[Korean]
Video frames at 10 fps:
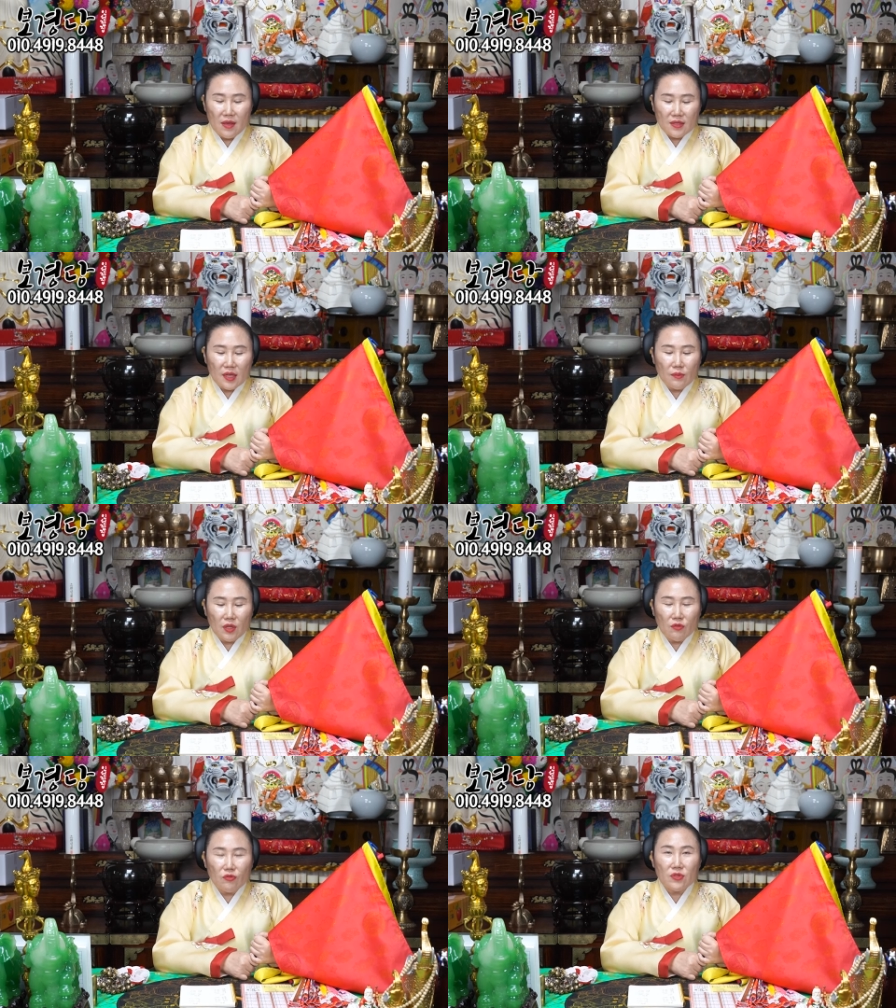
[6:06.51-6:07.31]

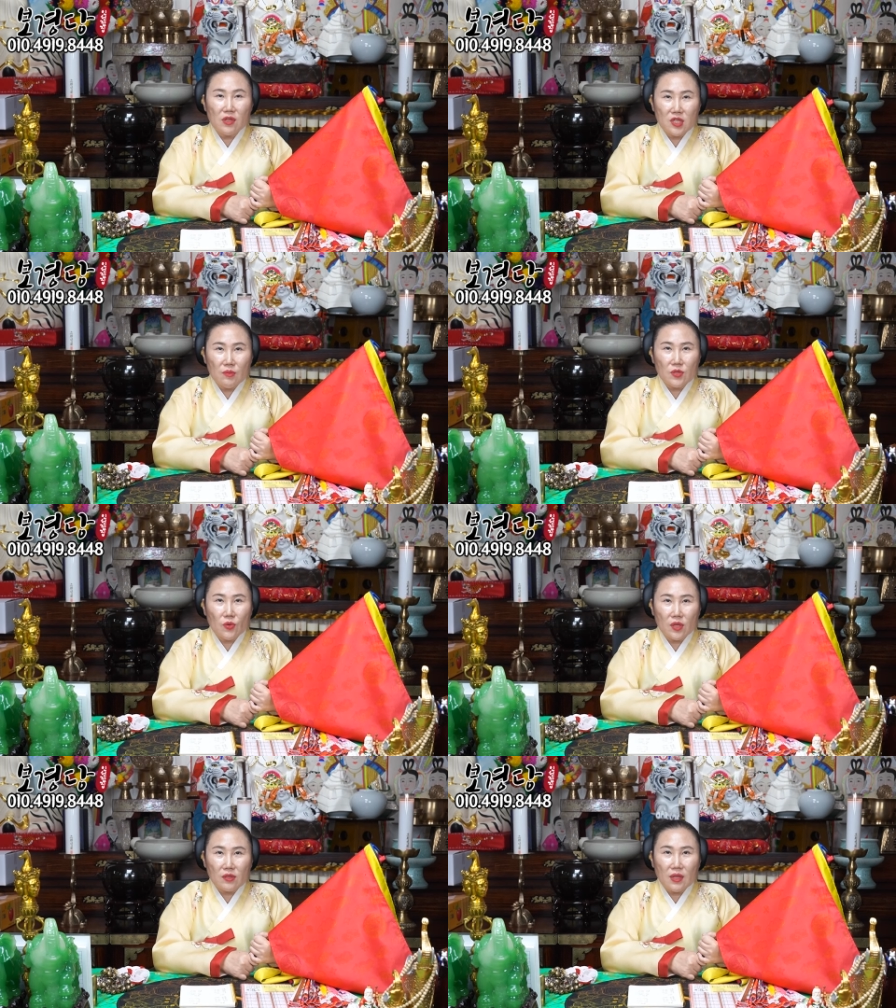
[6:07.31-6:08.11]
사람들이 구설 시비
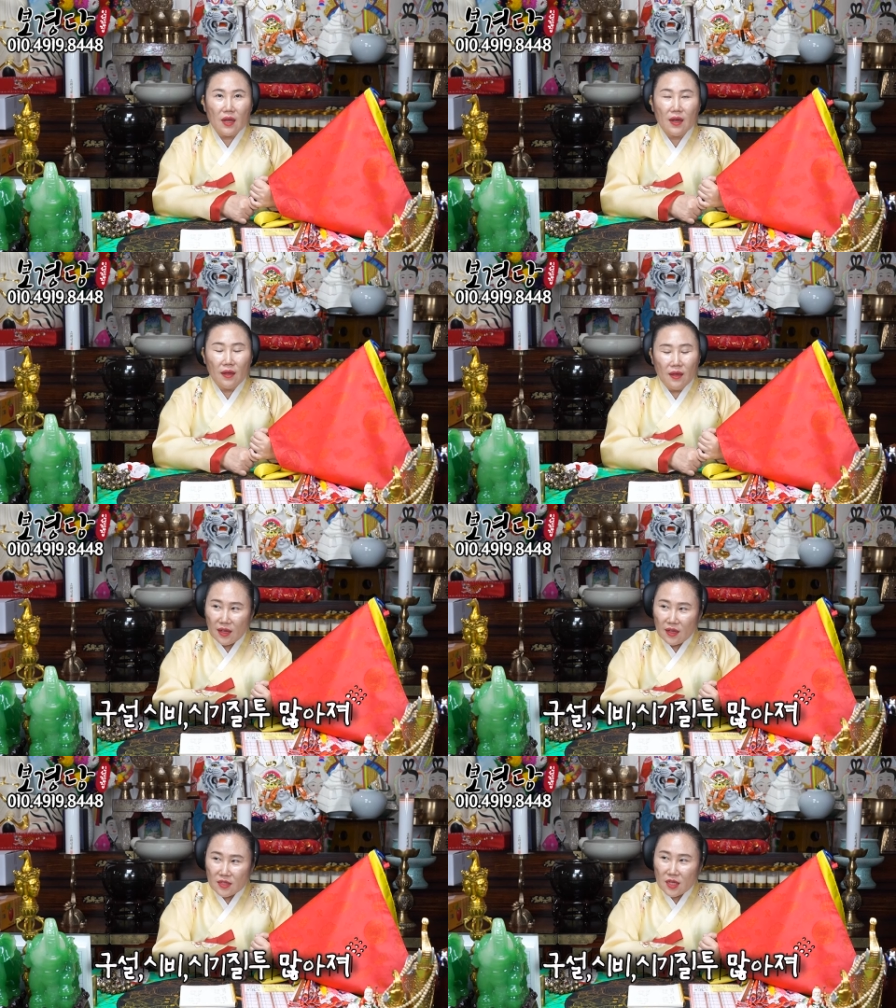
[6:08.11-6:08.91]
속에서 내가
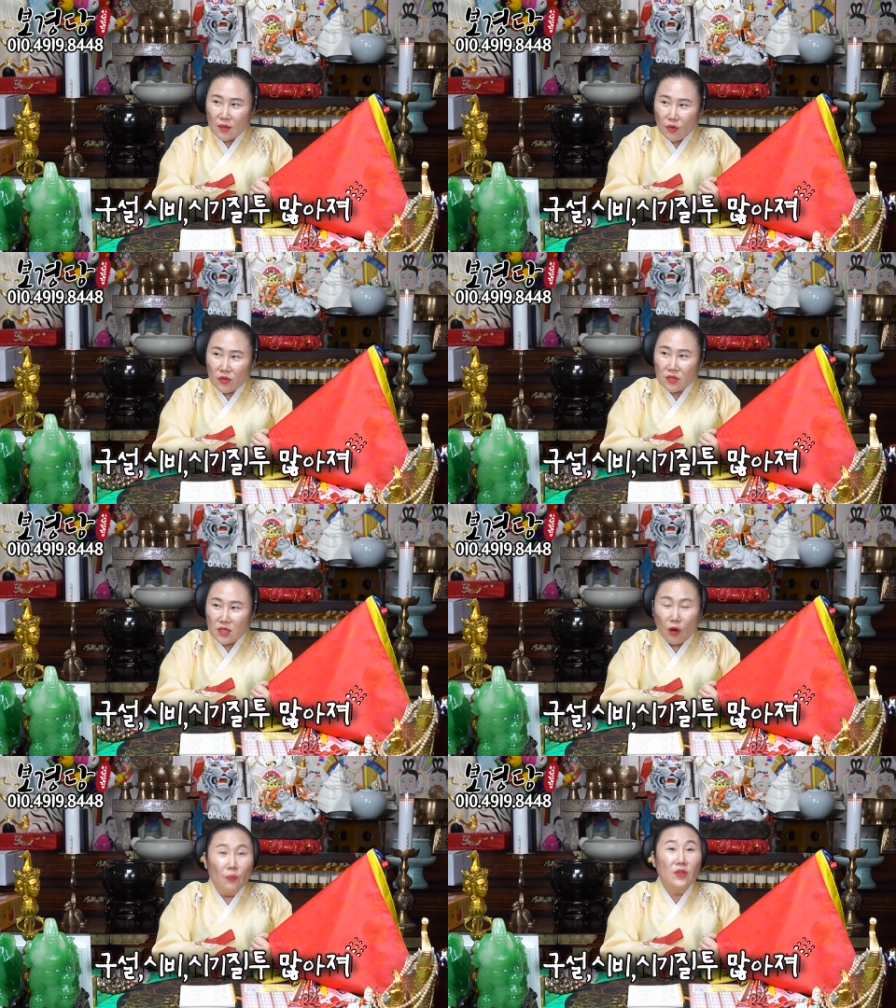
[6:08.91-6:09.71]
제뭐
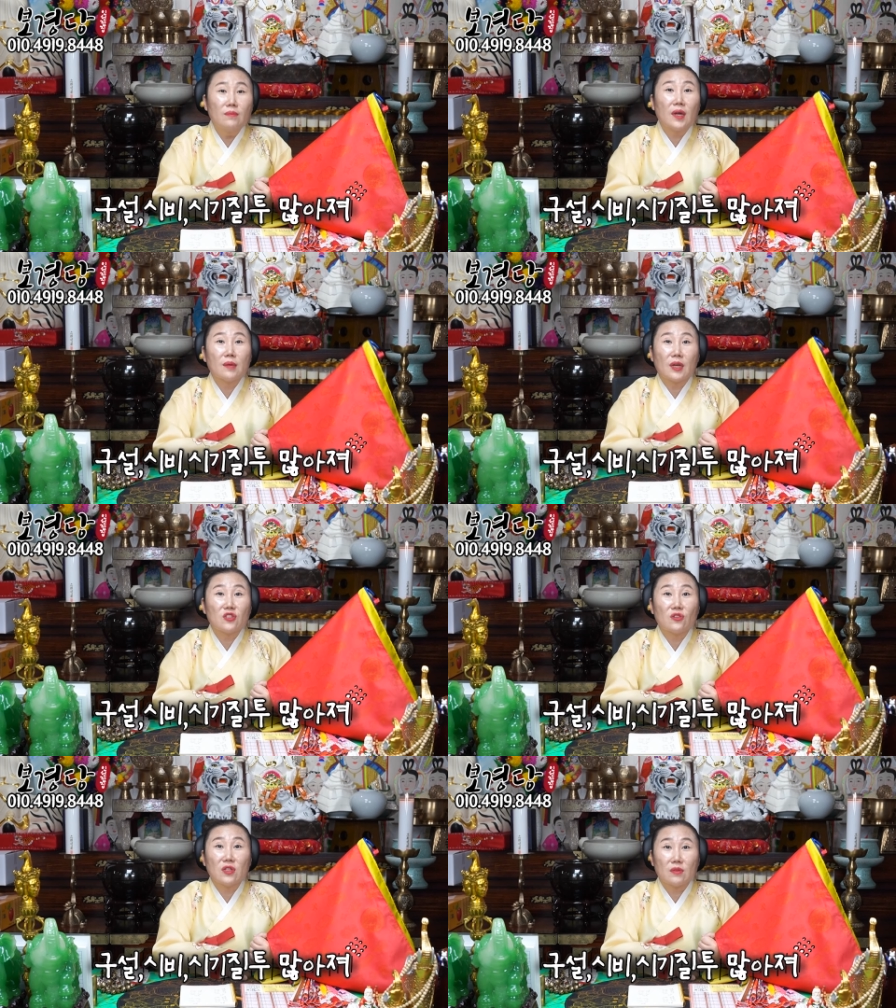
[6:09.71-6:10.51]
없는 말이 막
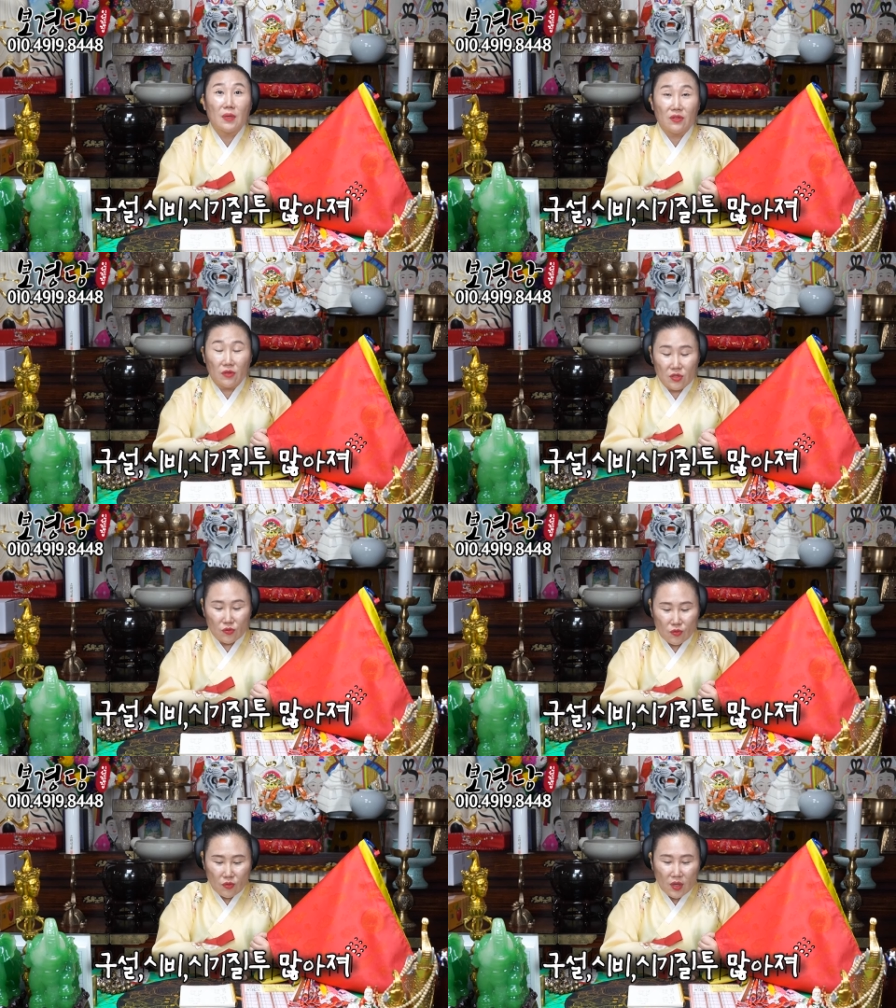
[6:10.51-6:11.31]
지원해서
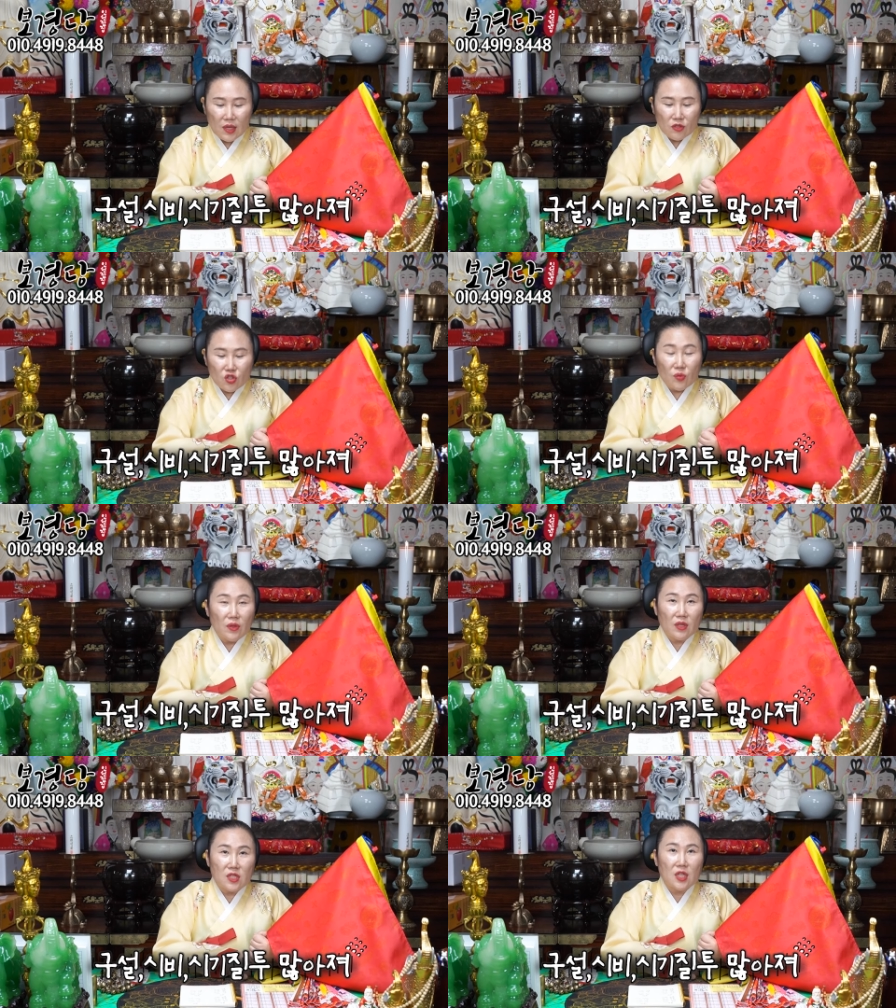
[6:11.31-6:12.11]
만들어지고
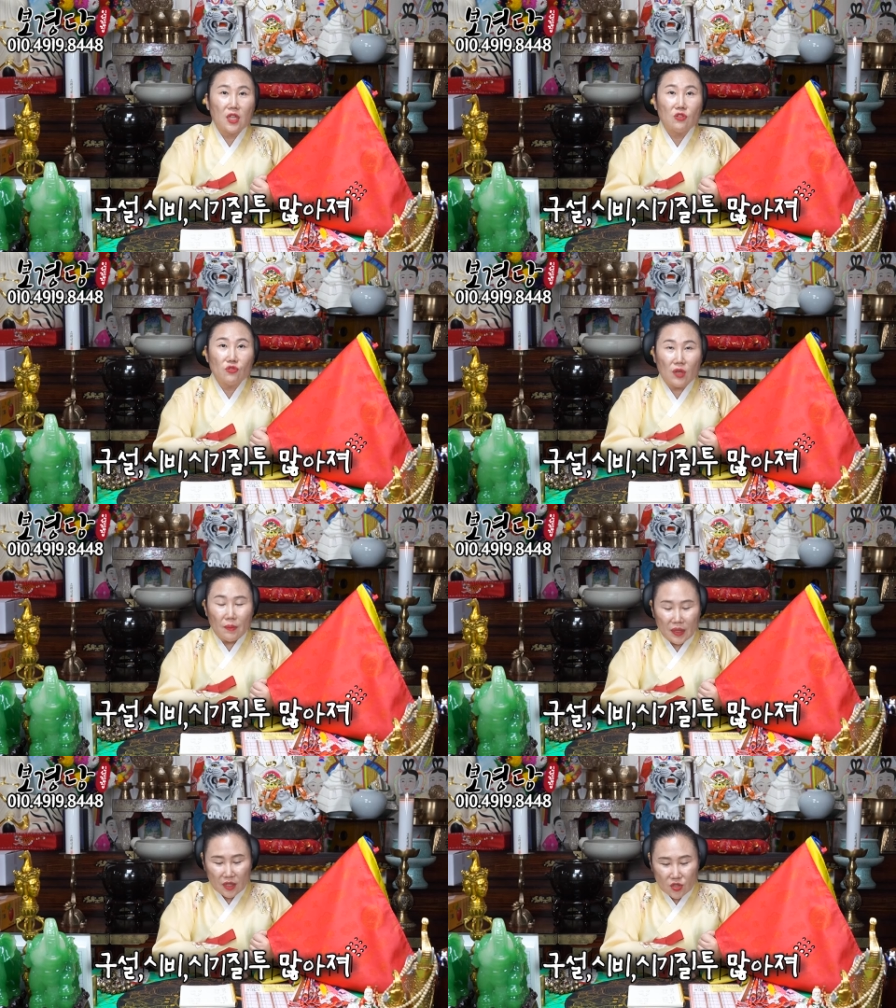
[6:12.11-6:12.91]
주변에 시기 질투가
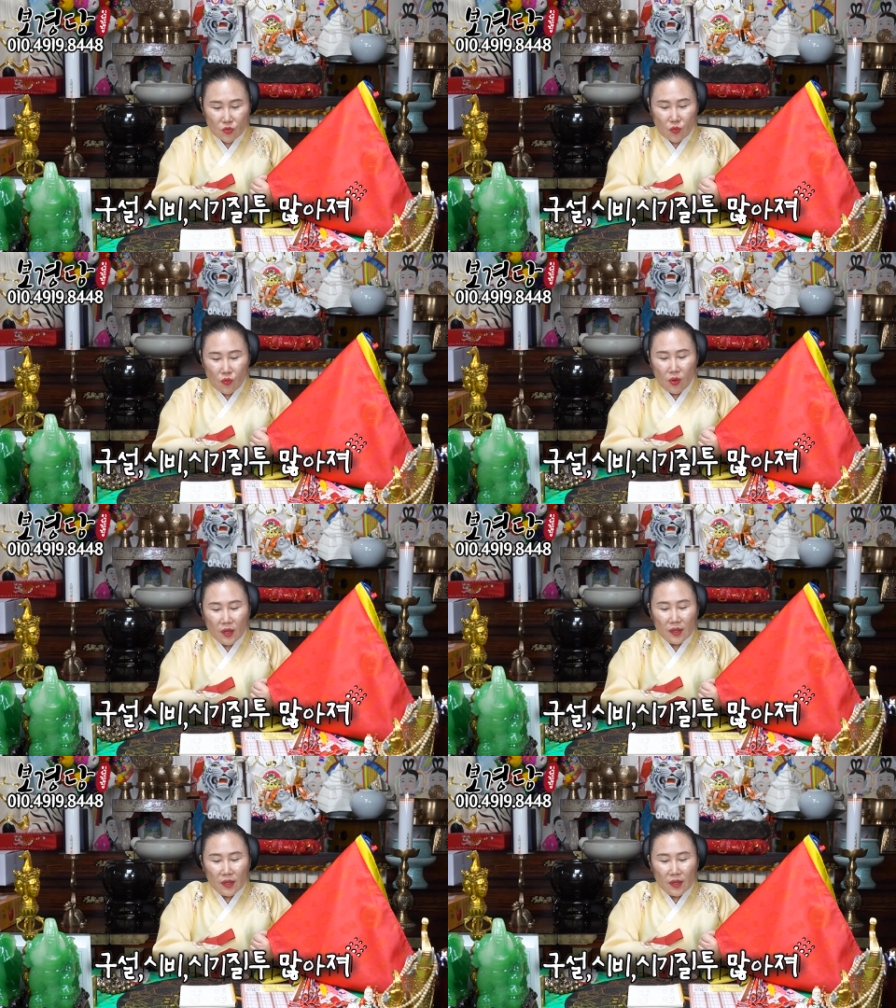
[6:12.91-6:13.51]
많아지고